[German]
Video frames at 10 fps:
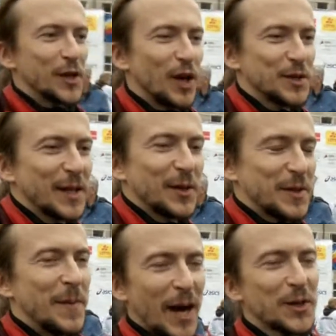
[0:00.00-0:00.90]
Also ich denke,
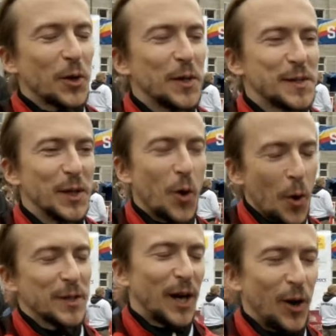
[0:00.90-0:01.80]
die Marathonits, die
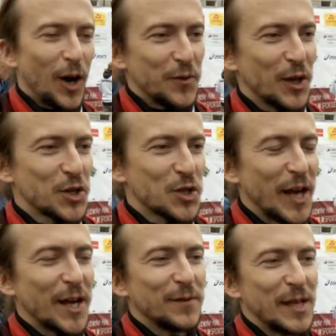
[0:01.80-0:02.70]
gucken ja auch auf ihre
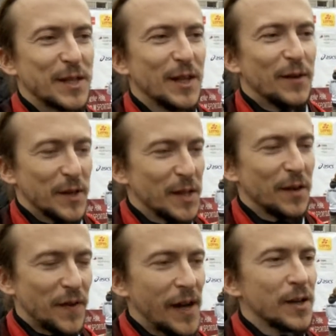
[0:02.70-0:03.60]
Strecken was, sie, was ihnen
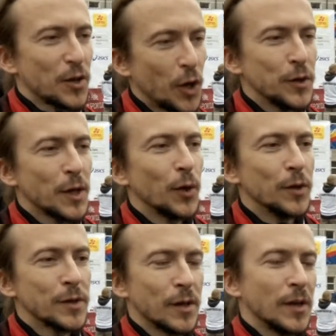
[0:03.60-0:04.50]
gefallen könnte.
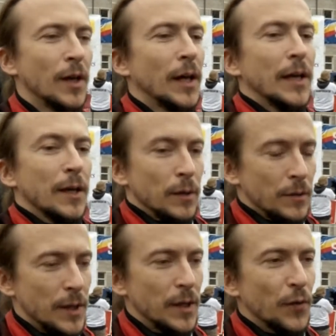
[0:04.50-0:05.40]
Und äh,
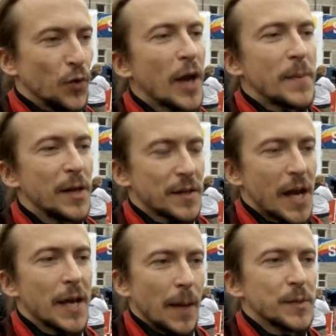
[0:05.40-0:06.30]
die
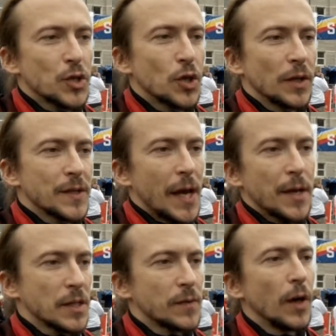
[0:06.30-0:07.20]
Voranmeldezahlen haben es ja schon
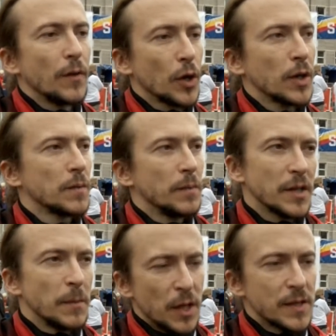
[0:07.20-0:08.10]
gezeigt, dass wir wirklich,
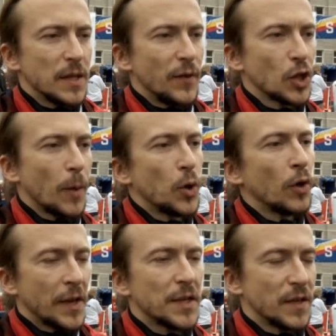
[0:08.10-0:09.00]
also mindestens eine Verdopplung,
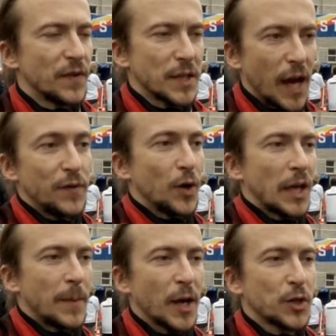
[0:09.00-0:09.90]
wenn nicht eine Verdreifachung
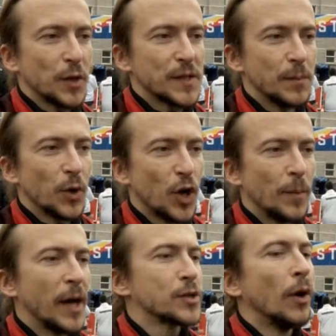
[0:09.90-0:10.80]
der Marathonis
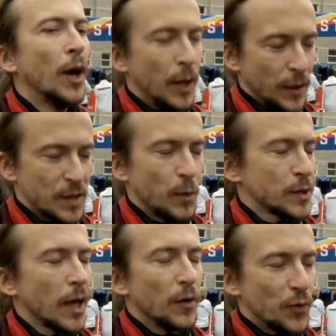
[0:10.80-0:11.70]
hinbekommen. Also da sind wir
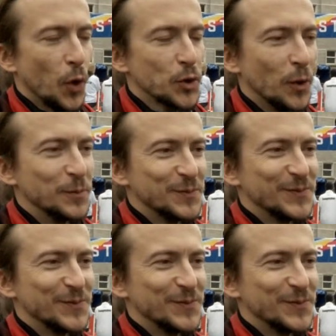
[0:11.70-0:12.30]
sehr froh drum.